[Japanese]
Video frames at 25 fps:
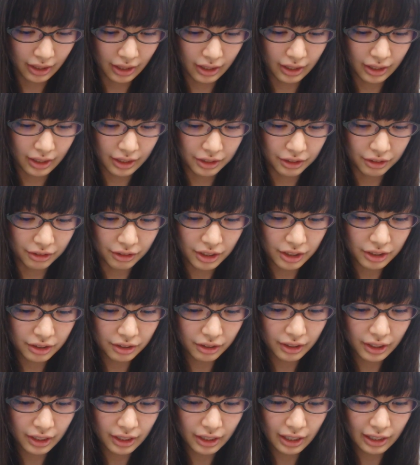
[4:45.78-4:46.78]
えー、
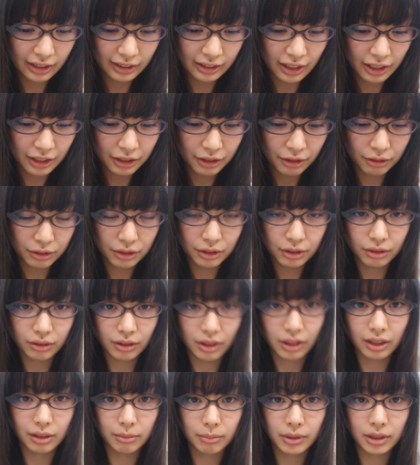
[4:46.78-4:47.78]
ユニットでやりたい曲と
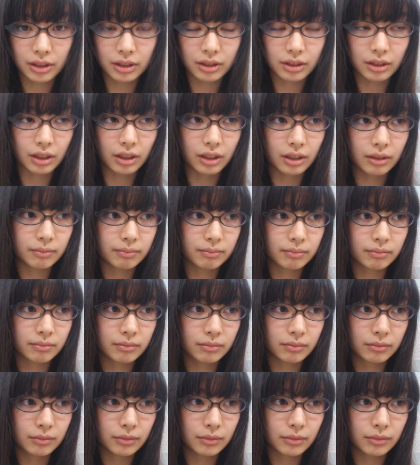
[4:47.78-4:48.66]
かありますか